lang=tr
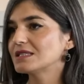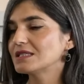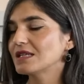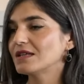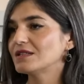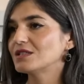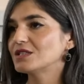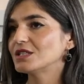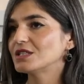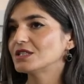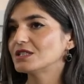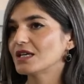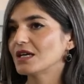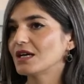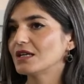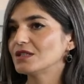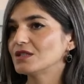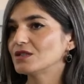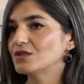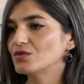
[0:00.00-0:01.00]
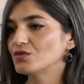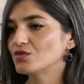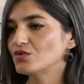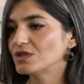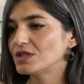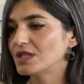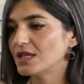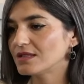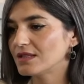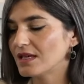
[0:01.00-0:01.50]
Sadece işte yani
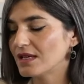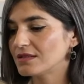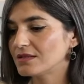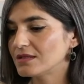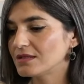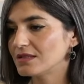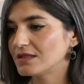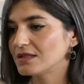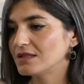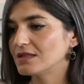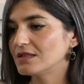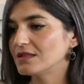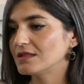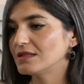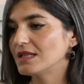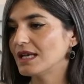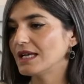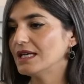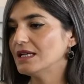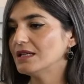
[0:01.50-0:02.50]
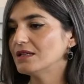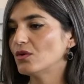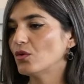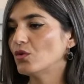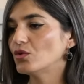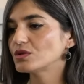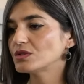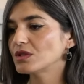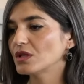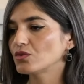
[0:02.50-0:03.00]
Türkiye'den e, değil,
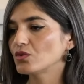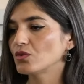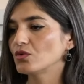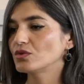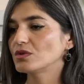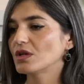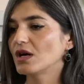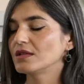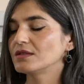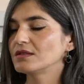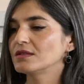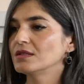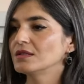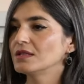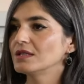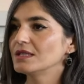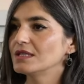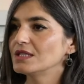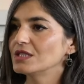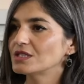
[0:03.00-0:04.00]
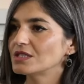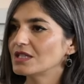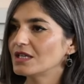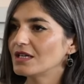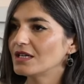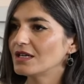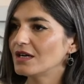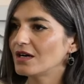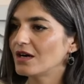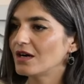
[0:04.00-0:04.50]
Orta Doğu'dan,
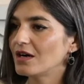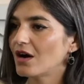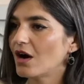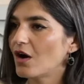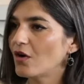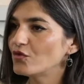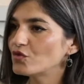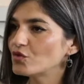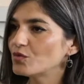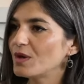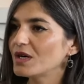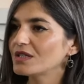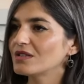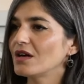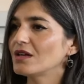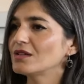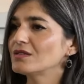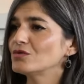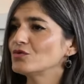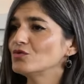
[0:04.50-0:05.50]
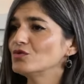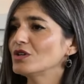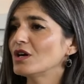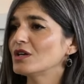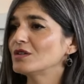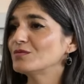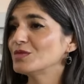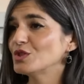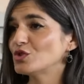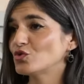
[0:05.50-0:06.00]
işte Avrupa'dan,
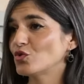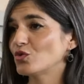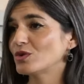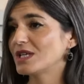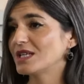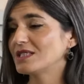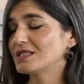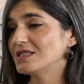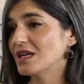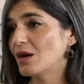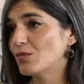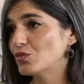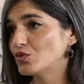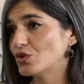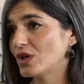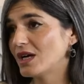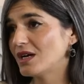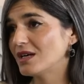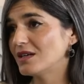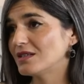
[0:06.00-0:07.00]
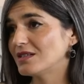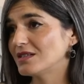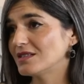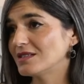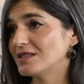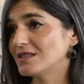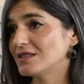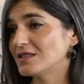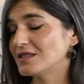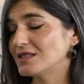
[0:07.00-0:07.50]
dünyanın birçok yerinden buraya
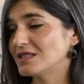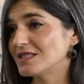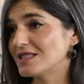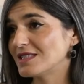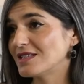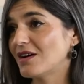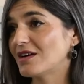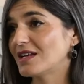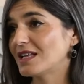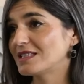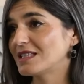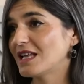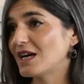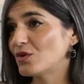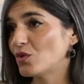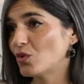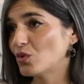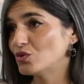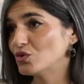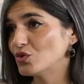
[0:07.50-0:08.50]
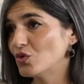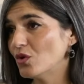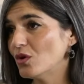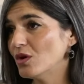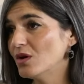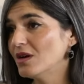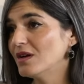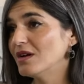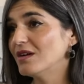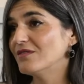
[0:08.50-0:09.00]
e, ziyaretler
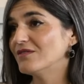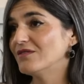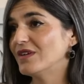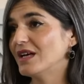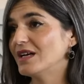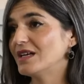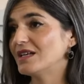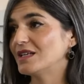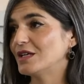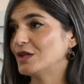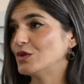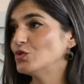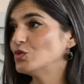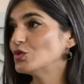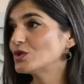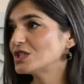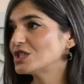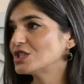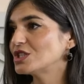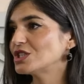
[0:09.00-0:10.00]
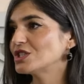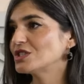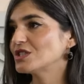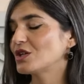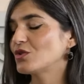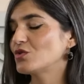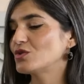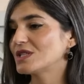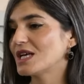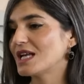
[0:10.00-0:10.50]
oluyor ve yurt
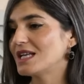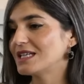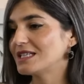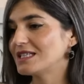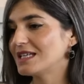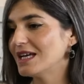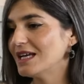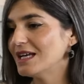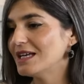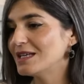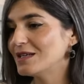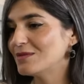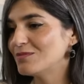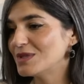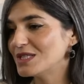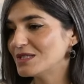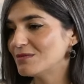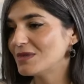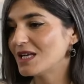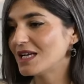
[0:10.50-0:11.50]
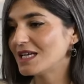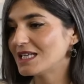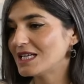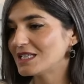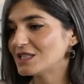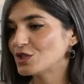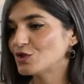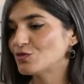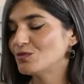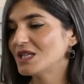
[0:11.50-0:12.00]
dışından özellikle bizimle
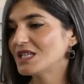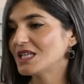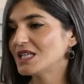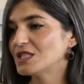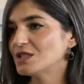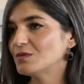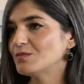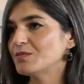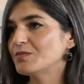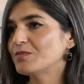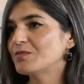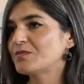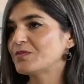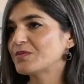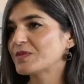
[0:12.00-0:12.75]
iletişime geçip